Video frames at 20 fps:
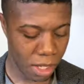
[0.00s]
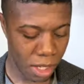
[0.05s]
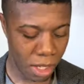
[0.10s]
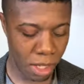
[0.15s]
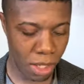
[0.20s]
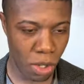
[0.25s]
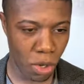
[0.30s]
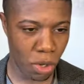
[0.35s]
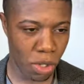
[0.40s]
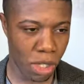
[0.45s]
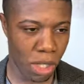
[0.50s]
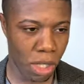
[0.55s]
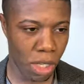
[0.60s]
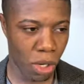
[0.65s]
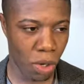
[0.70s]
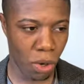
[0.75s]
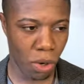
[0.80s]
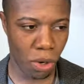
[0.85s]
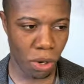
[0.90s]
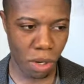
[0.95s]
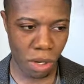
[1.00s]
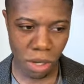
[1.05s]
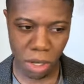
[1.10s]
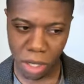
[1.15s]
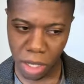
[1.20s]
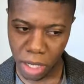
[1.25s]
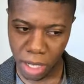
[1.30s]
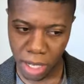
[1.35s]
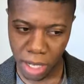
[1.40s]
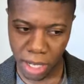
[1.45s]
Y Dios dijo,
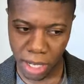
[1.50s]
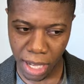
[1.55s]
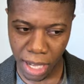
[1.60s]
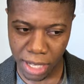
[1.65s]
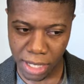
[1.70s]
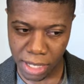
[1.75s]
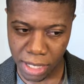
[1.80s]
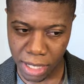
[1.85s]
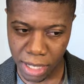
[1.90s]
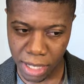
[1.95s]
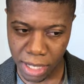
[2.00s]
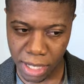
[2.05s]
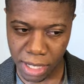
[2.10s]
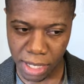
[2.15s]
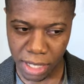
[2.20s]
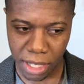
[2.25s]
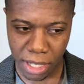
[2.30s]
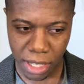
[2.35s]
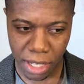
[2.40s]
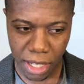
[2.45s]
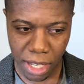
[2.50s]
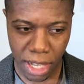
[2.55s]
eh, así es,